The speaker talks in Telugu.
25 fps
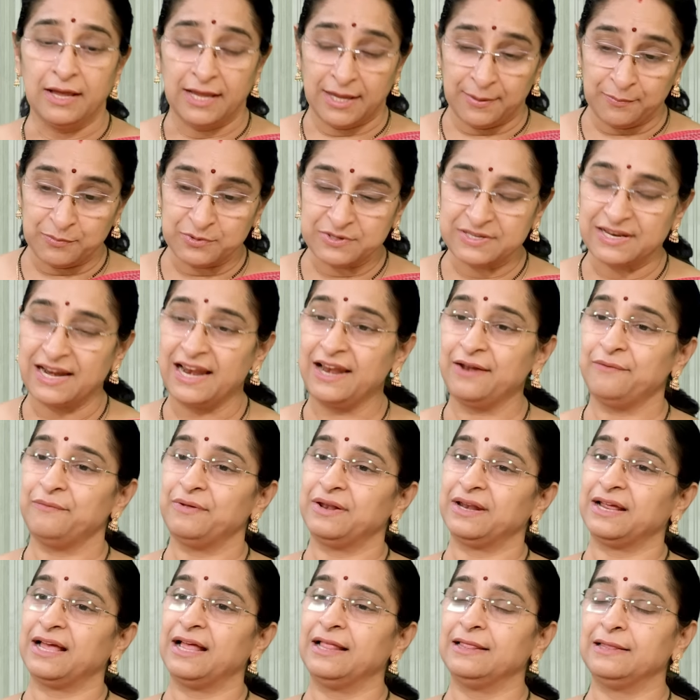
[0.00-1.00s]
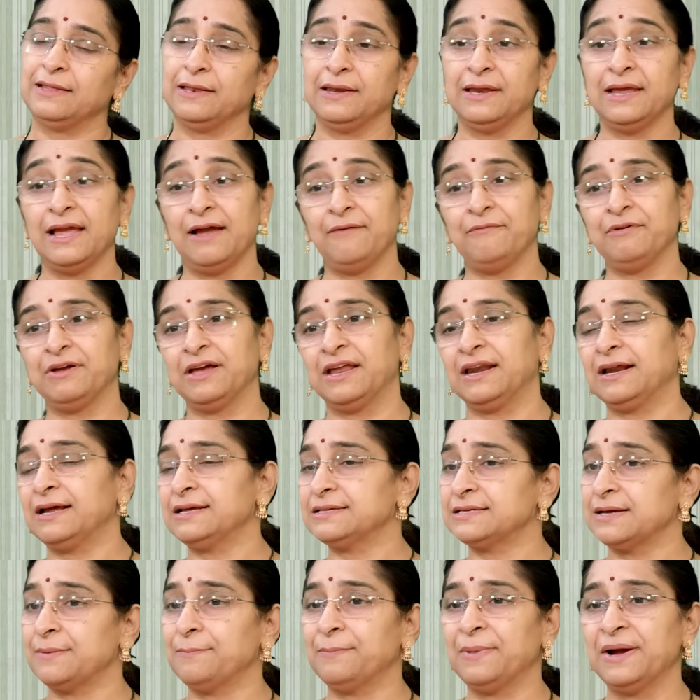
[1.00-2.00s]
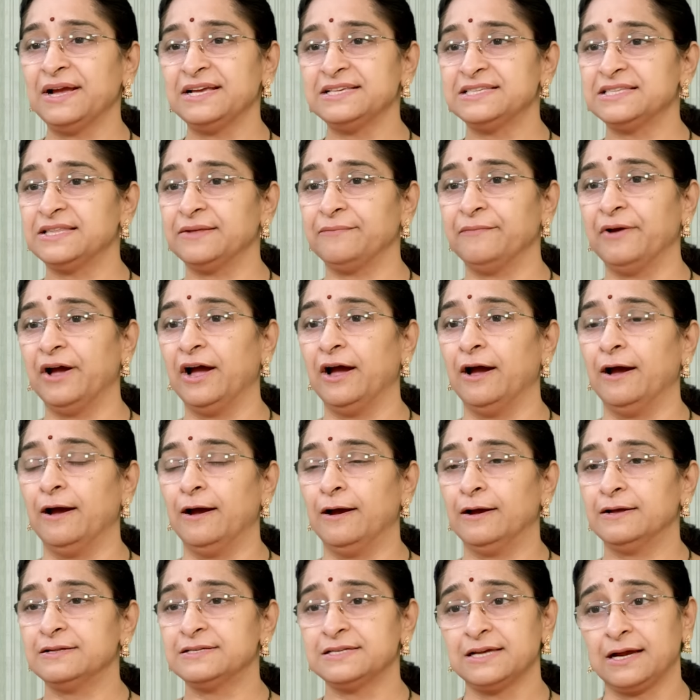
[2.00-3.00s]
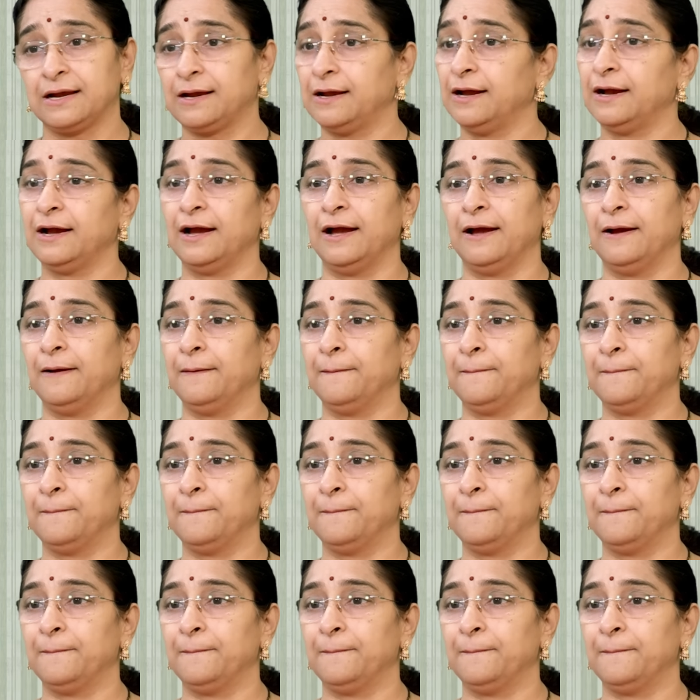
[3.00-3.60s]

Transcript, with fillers: ఈ ముసలాయన వెనకాల తిరిగి అవి కనుక సంపాదిస్తే మా చక్కగా